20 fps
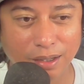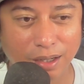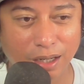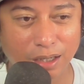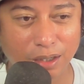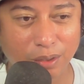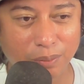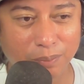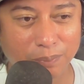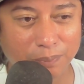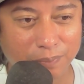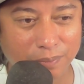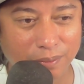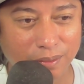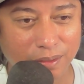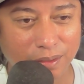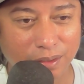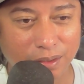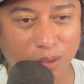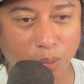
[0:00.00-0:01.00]
ano yun,
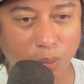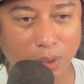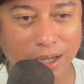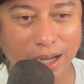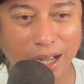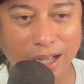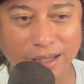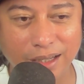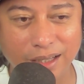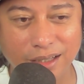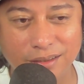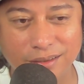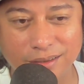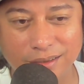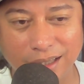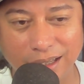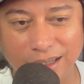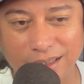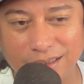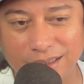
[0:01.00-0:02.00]
nawala na yung
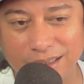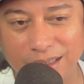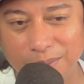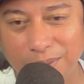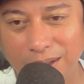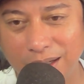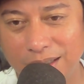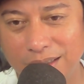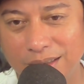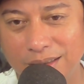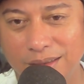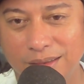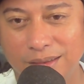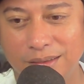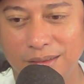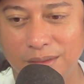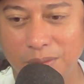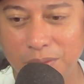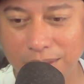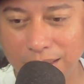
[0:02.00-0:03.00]
skills, di ba?
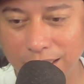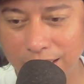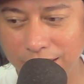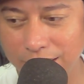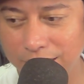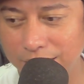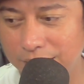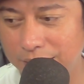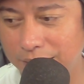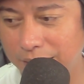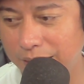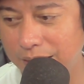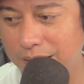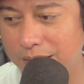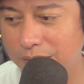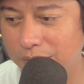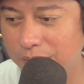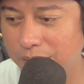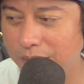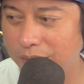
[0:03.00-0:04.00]
Nawala na yung
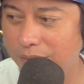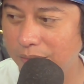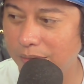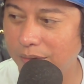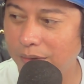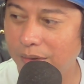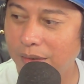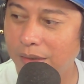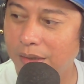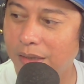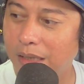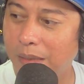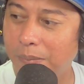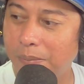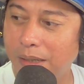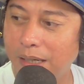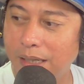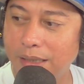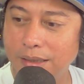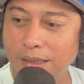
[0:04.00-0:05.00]
skills, so ano,
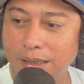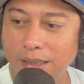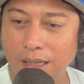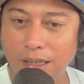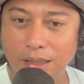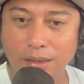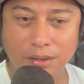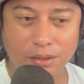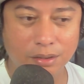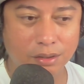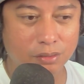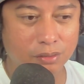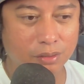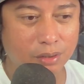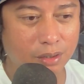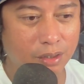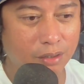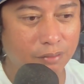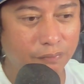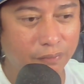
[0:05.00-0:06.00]
yabangan na lang, ano
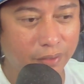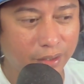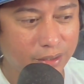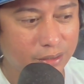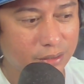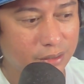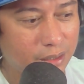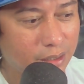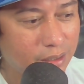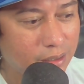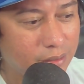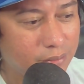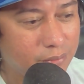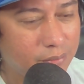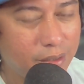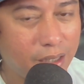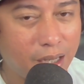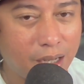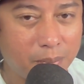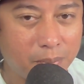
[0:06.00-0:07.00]
na lang, flex
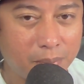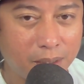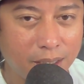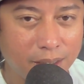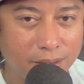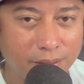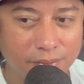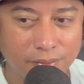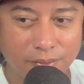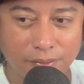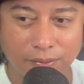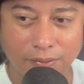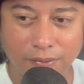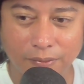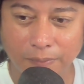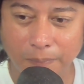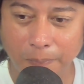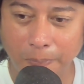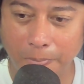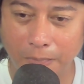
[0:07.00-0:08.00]
ng yaman,
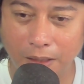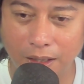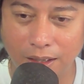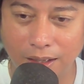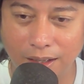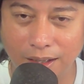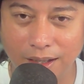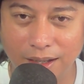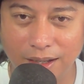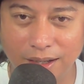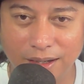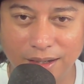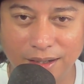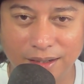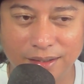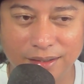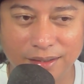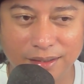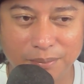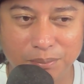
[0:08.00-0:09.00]

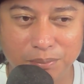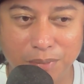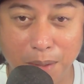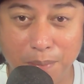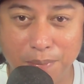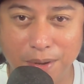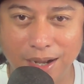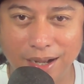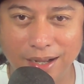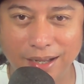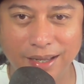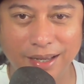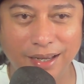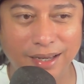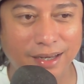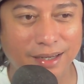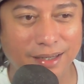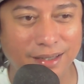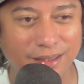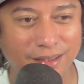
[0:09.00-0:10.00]
uh,
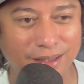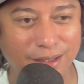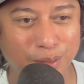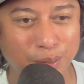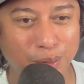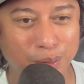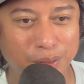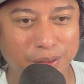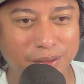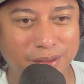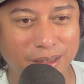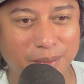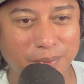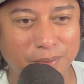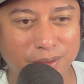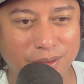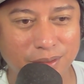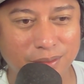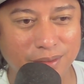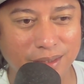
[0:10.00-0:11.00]
babae, ganun,
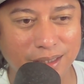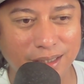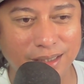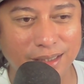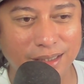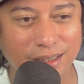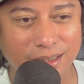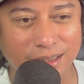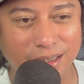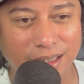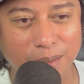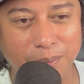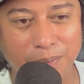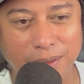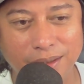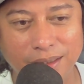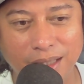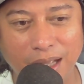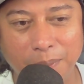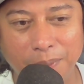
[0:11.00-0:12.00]
tapos wala na. Yan
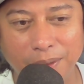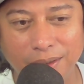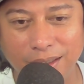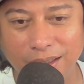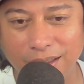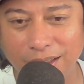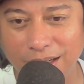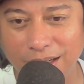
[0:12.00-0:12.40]
ba ang dapat na